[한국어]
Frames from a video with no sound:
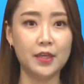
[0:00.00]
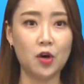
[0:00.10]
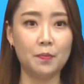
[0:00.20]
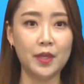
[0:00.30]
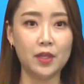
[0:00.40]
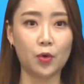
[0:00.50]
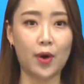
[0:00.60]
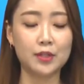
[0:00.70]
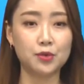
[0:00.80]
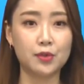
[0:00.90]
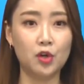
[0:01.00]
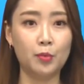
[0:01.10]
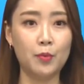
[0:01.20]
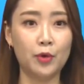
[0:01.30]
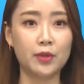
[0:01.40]
기업인 광주
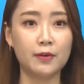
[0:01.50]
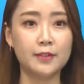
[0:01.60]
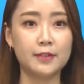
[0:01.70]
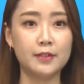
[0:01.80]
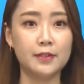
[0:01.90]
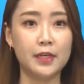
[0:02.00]
글로벌 모터스